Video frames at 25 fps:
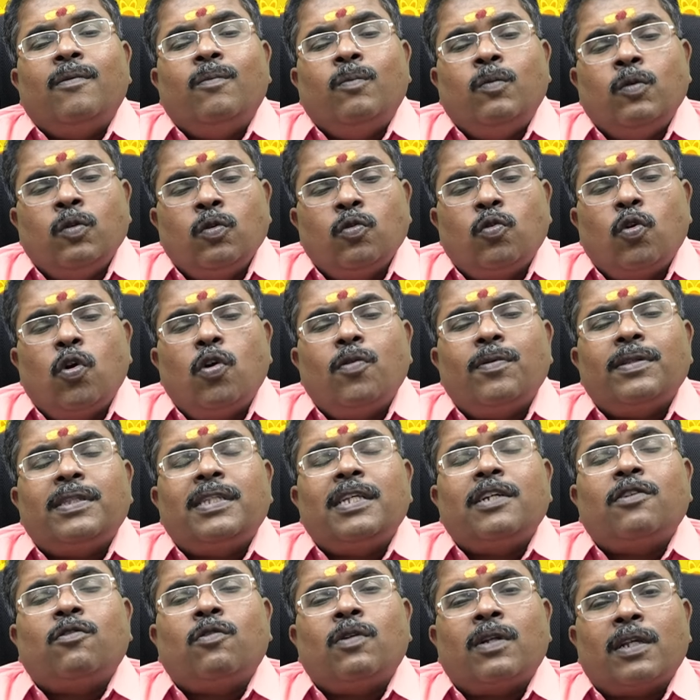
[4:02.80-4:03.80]

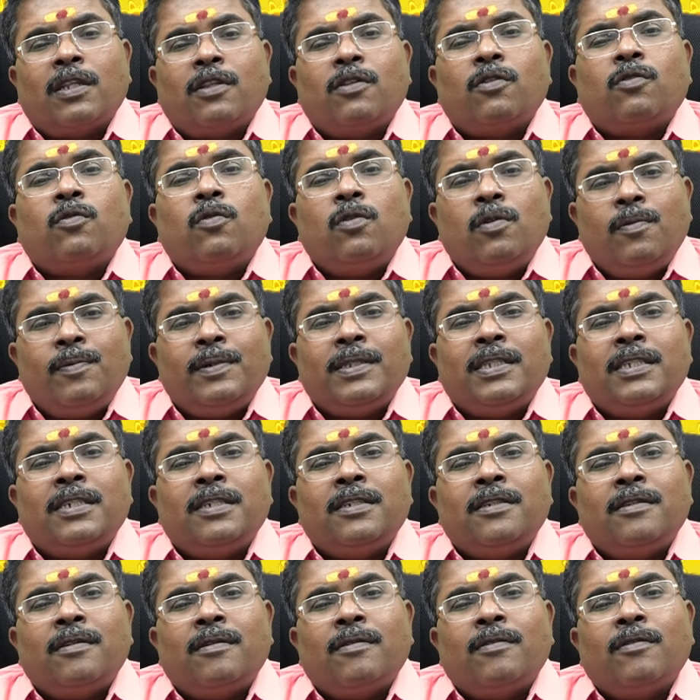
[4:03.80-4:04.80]
முன்கோபத்தை குறைத்துக் கொள்வது
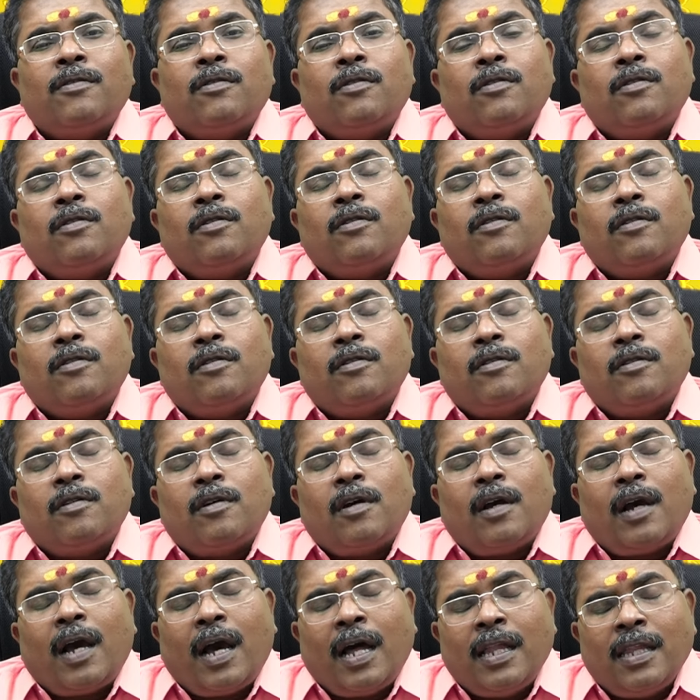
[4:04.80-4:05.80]

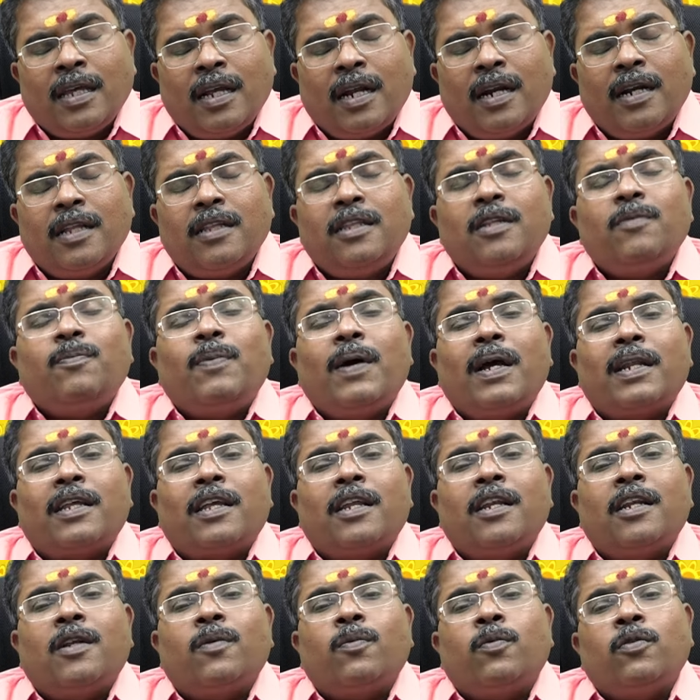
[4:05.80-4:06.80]
அதுக்கடுத்து
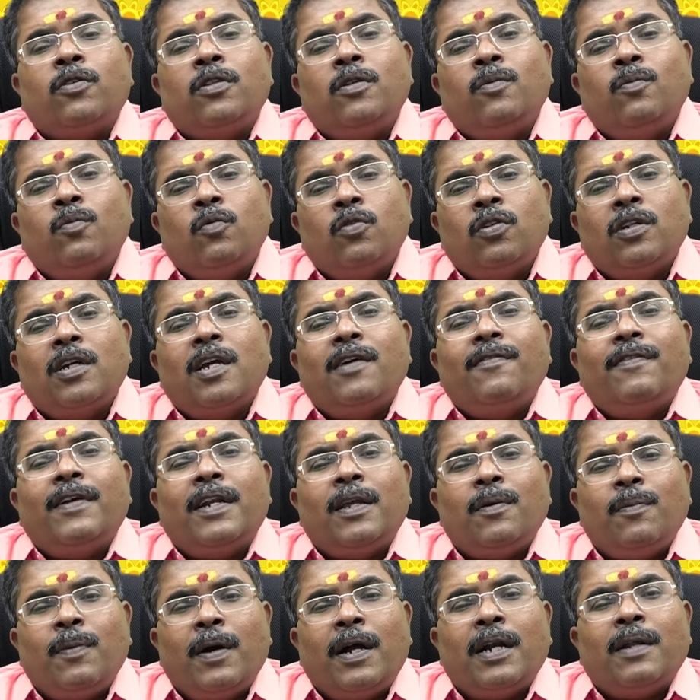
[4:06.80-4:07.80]
பார்க்கின்ற போது முருக
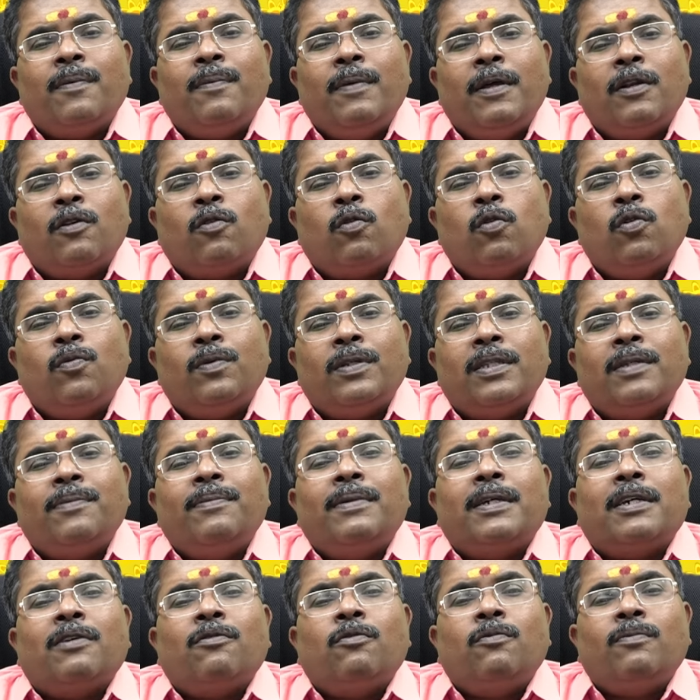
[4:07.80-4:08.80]
வழிபாடு மேற்கொள்வது
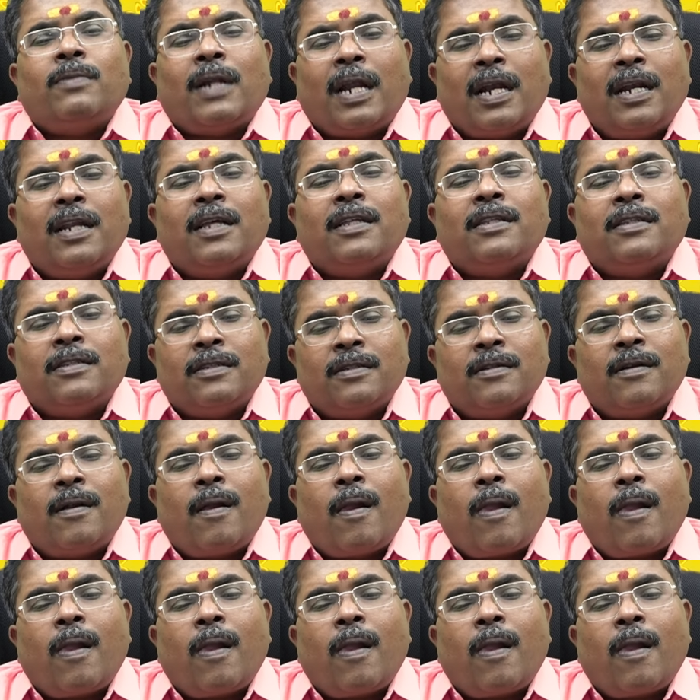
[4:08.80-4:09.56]
மிகவும் நல்லது